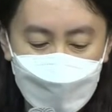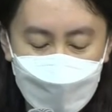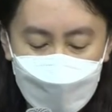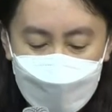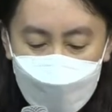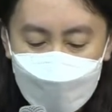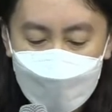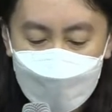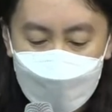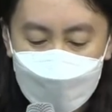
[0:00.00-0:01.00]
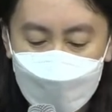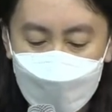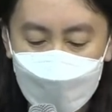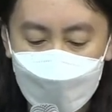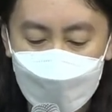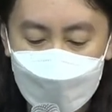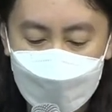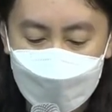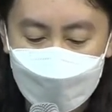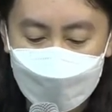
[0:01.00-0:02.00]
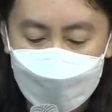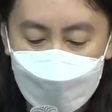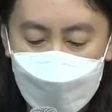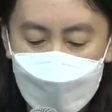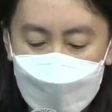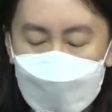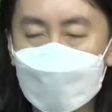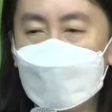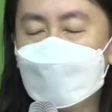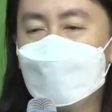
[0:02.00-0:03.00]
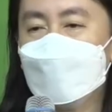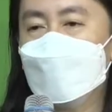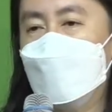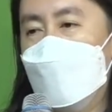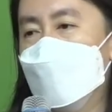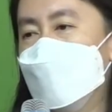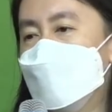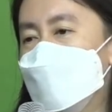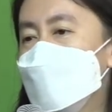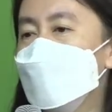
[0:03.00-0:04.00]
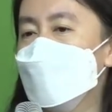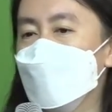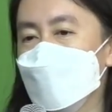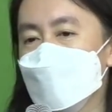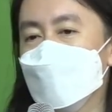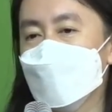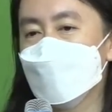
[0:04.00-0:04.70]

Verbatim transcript: 이 37절에 보면은 이 말을 듣고 마음에 찔렸다고 했어요.